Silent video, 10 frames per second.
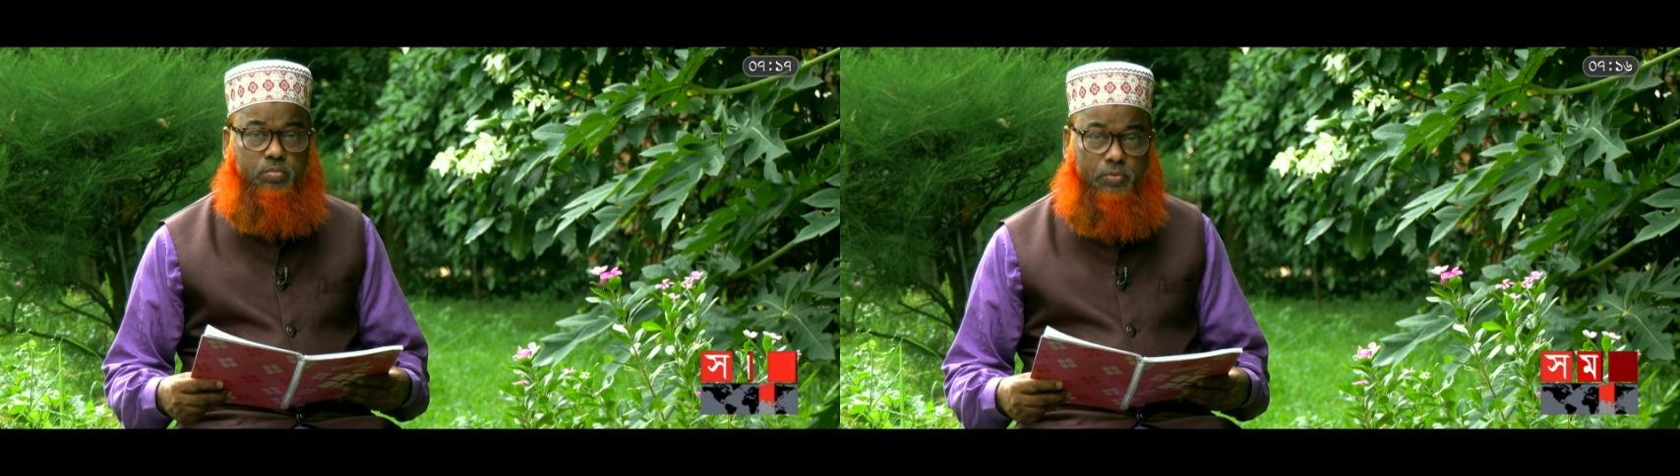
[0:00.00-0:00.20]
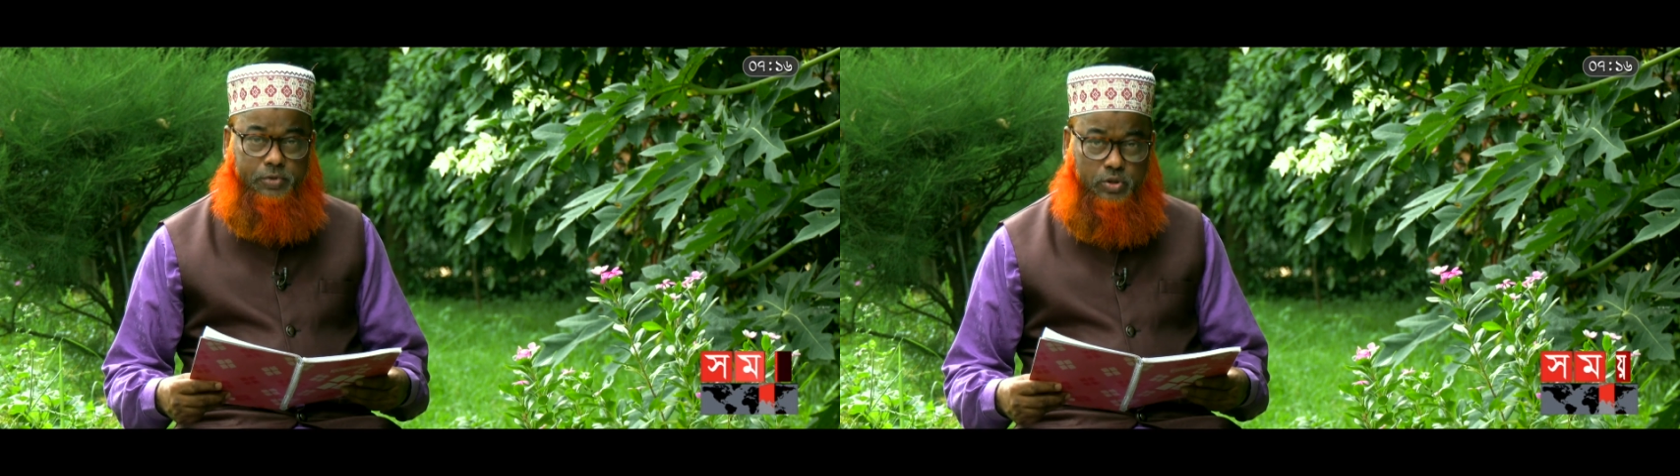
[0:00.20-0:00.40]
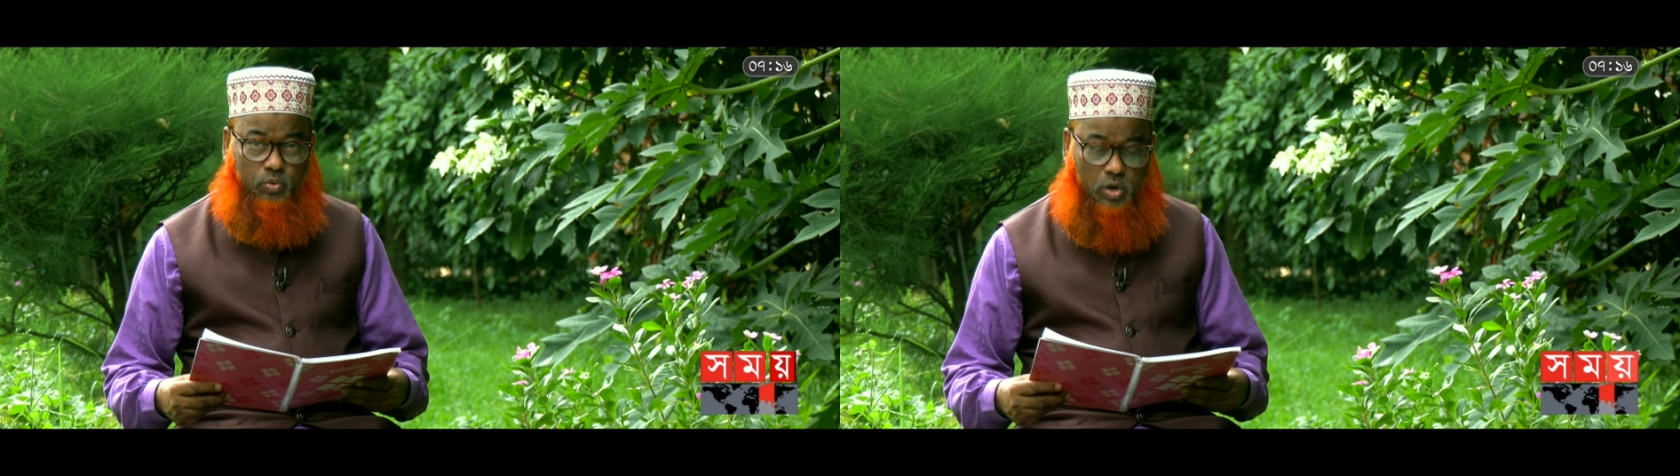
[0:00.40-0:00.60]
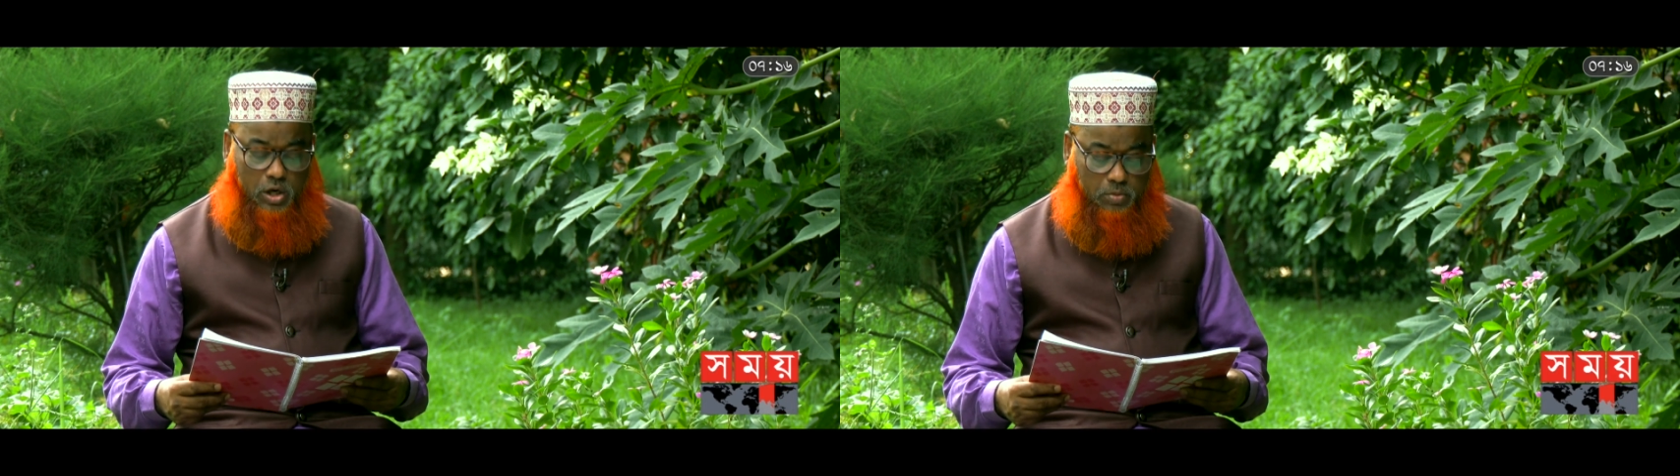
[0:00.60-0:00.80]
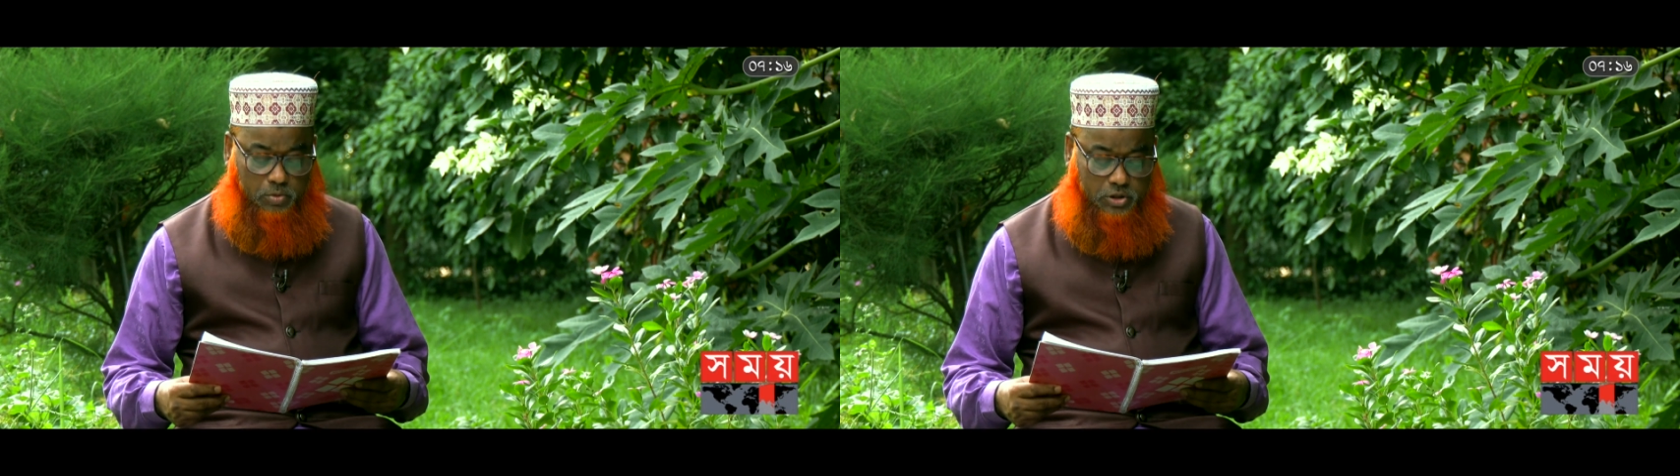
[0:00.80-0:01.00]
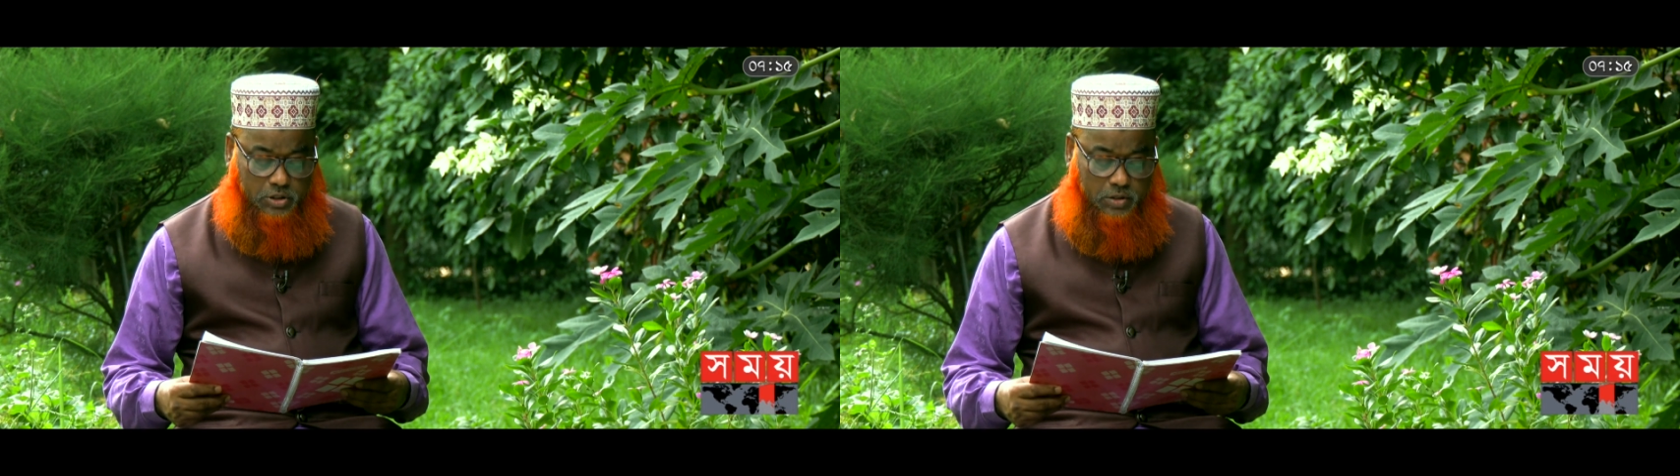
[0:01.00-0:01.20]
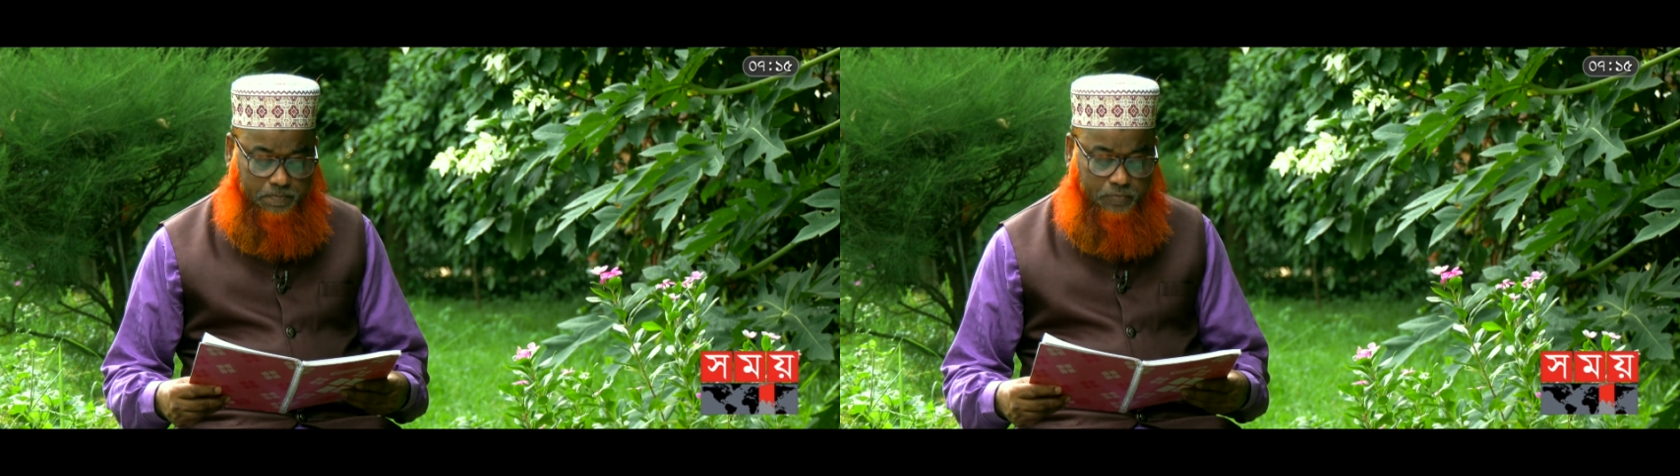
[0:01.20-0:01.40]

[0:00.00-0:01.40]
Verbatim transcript: পবিত্র কোরআনে বলেছেন